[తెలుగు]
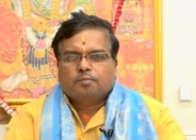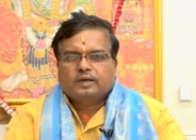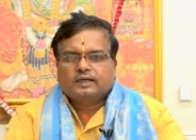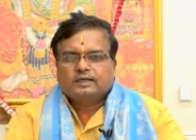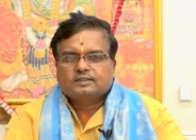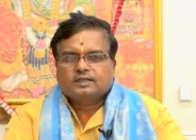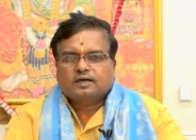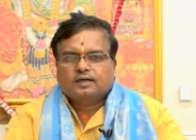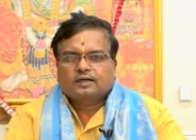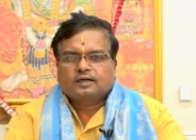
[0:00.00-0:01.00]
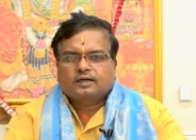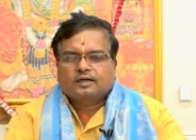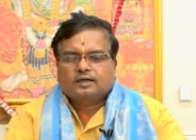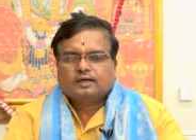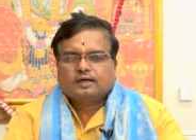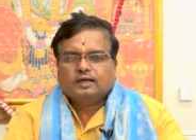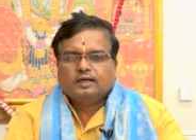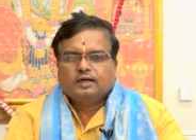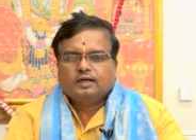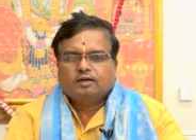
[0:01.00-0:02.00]
ప్రజ్ఞత
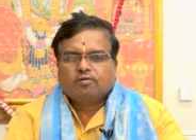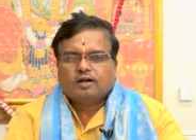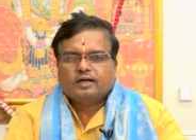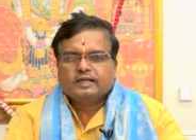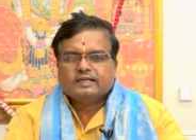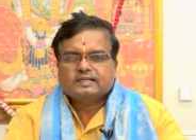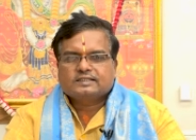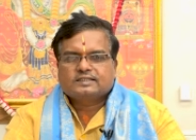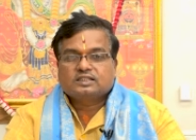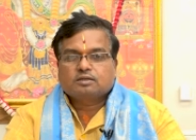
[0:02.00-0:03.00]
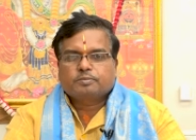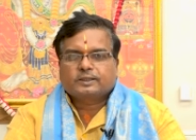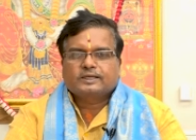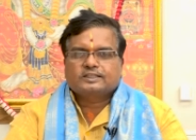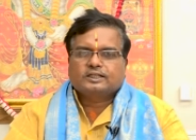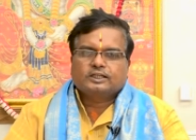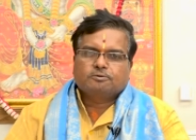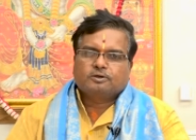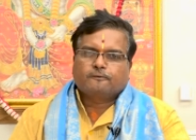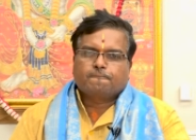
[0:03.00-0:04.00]
కలిగినటువంటి వారిని స్థిత ప్రజ్ఞత కలిగిన
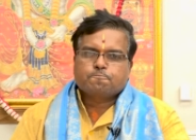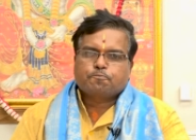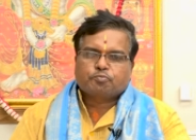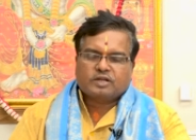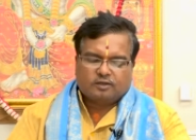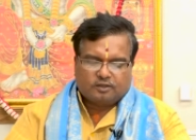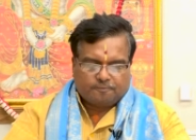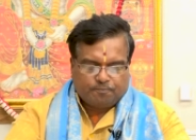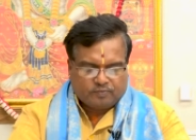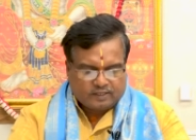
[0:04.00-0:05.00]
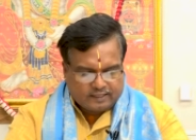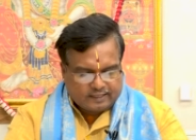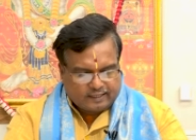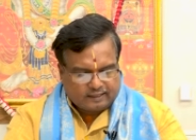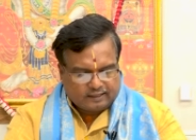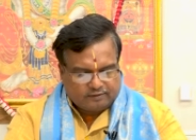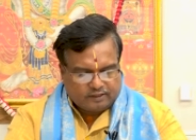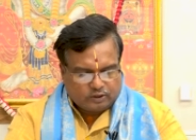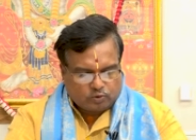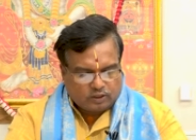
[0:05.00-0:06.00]
వారు అంటారు అట్లాగే
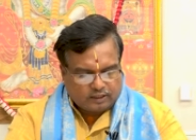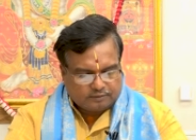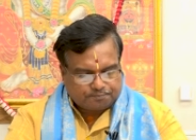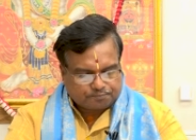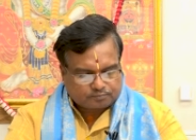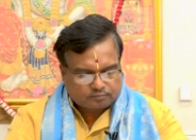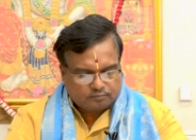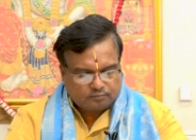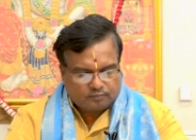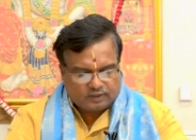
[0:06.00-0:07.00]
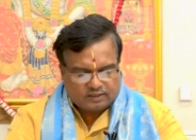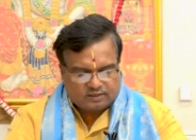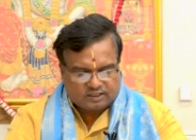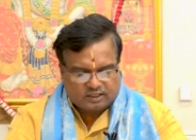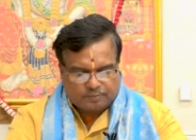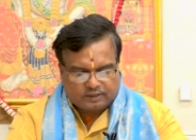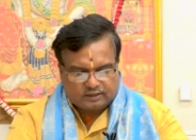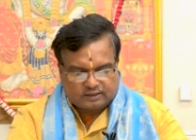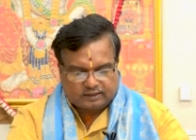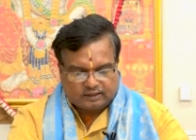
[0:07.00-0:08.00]
వీళ్ళు కూడా
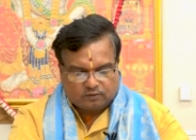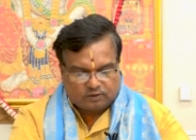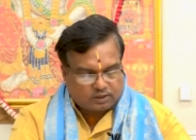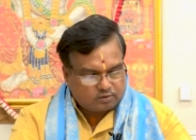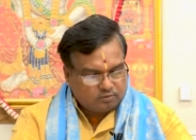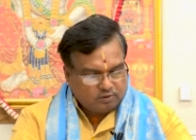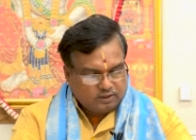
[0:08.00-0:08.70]
చిత్తప్రజ్ఞత కలిగి ఉంటారు